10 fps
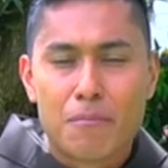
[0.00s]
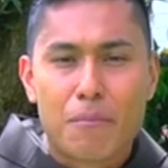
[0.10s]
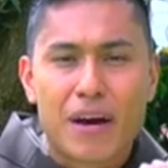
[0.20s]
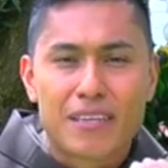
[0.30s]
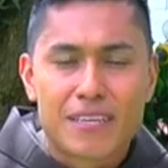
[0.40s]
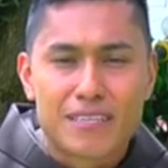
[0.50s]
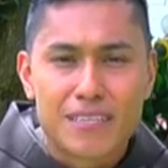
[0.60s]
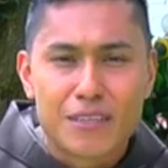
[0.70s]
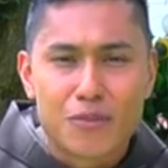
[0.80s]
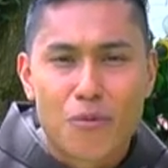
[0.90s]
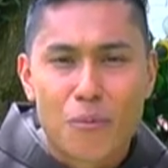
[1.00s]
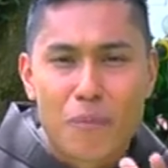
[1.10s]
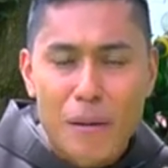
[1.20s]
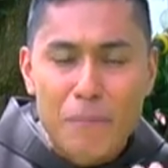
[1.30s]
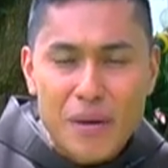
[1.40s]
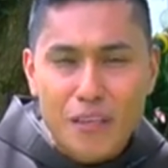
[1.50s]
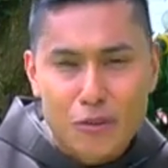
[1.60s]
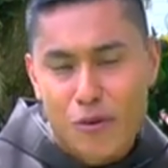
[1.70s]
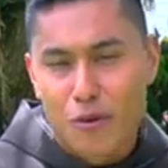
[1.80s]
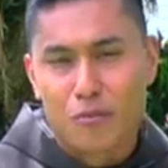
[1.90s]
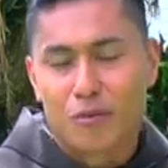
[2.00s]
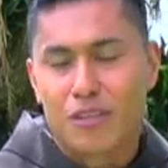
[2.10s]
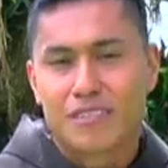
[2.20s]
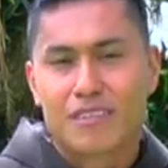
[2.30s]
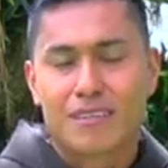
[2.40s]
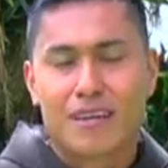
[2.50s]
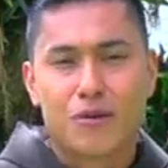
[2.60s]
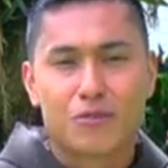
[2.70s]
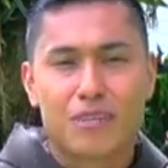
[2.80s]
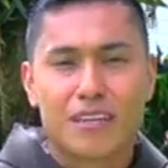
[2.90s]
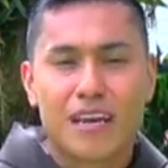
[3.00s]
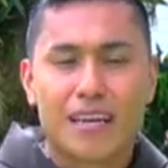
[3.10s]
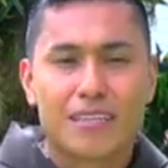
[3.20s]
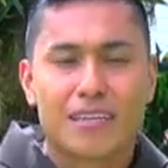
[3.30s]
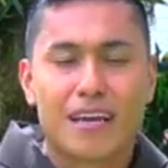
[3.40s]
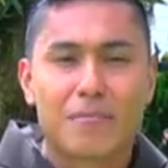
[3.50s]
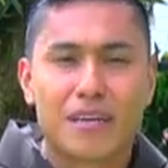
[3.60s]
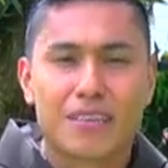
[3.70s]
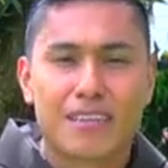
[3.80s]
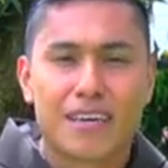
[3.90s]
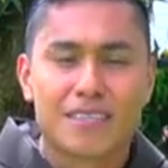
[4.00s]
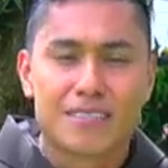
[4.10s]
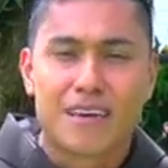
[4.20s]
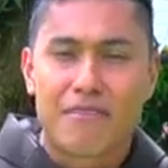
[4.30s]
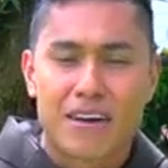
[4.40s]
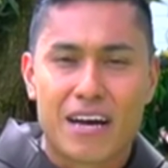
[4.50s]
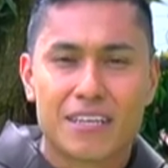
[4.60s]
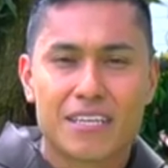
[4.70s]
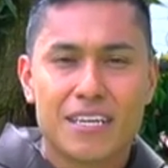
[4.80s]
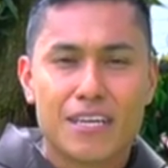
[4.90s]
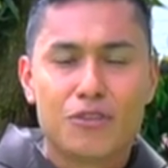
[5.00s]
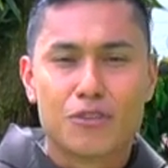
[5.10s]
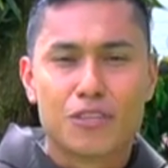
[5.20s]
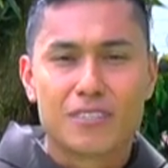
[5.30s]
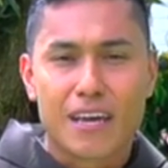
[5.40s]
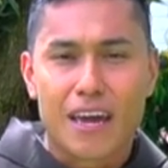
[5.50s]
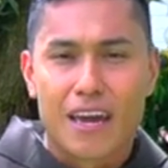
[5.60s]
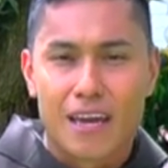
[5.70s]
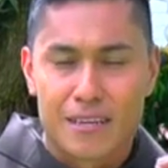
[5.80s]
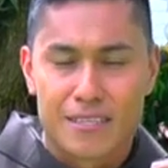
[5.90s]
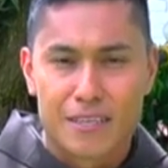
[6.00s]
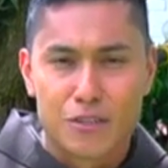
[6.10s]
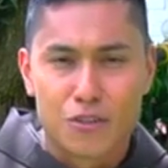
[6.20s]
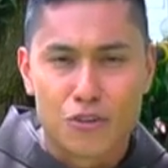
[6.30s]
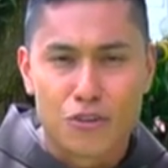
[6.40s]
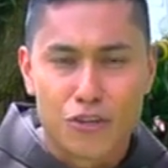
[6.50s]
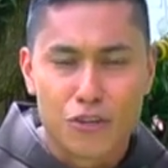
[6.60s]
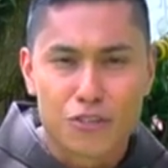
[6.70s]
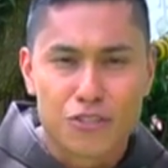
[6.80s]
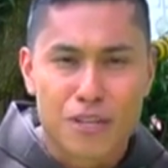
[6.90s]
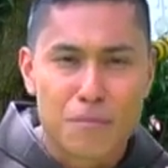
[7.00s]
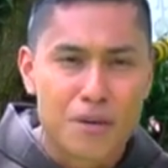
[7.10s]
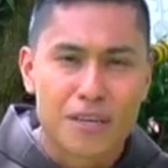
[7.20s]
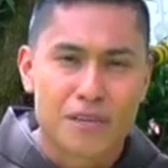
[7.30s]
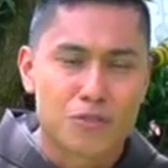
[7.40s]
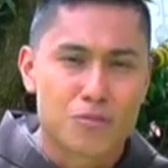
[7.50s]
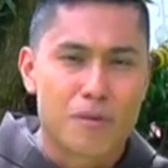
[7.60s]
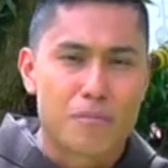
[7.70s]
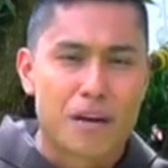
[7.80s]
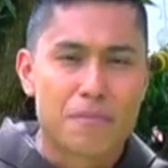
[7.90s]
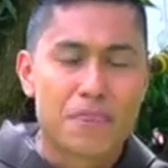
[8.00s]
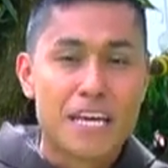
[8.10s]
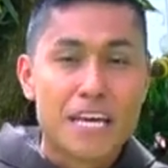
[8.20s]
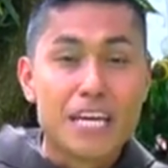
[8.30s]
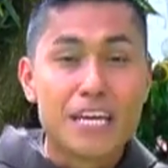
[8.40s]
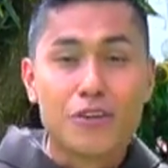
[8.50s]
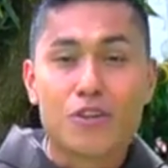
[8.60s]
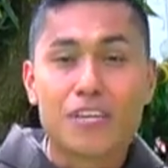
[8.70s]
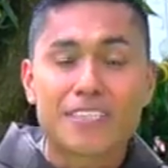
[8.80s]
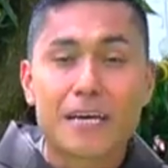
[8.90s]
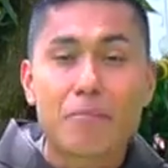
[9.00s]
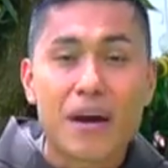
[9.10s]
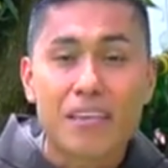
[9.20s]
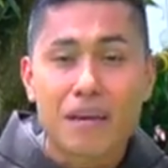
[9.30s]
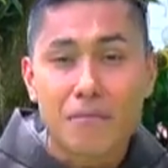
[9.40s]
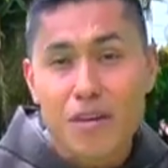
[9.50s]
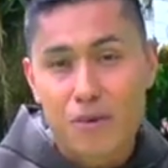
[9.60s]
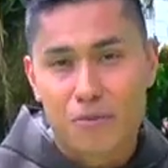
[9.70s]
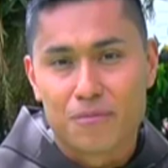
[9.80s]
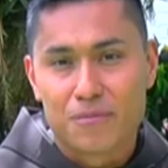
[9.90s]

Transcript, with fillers: Padrecito, Papito, como se traduciría literalmente este Abba. Nos dice el Señor, Dios también es tu papá. Y no dice Padre mío.